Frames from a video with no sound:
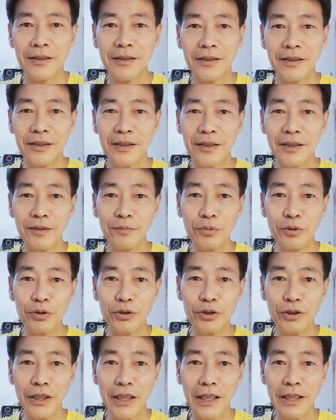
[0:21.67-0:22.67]
你不
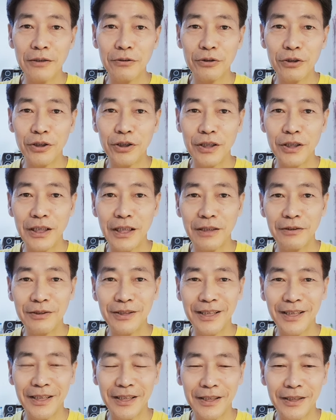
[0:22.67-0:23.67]
需要去了
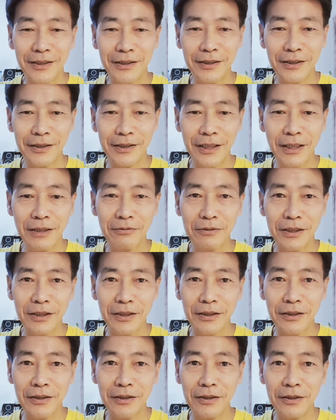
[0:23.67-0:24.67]
解到底
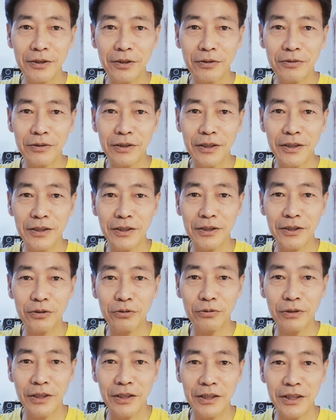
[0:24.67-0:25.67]
功德是如
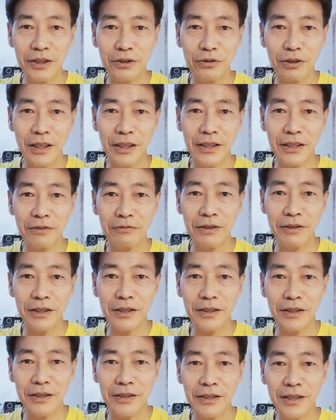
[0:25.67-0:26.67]
何计算，因为
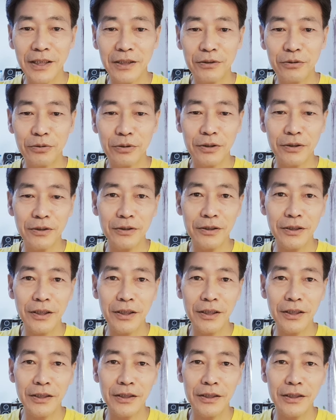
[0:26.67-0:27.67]
人在做，
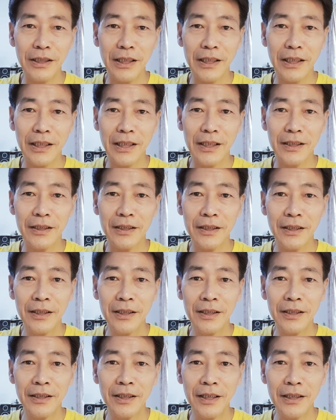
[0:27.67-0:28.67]
天在看。
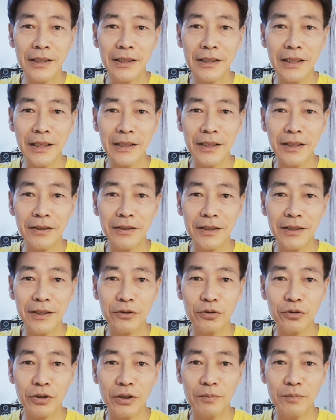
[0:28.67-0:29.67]
当你达到一定
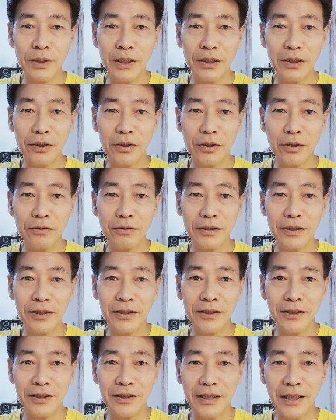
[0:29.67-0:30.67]
水平，功德
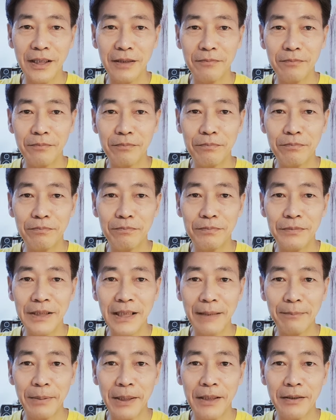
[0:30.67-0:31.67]
自然
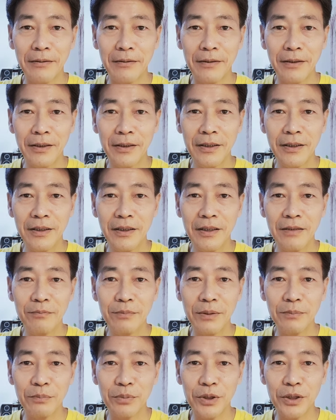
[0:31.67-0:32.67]
加倍。根
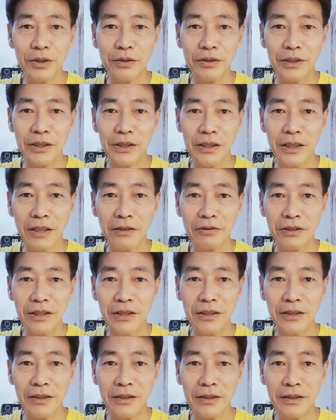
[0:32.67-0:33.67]
本不用你操
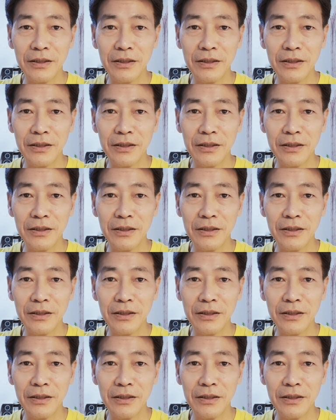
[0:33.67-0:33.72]
心，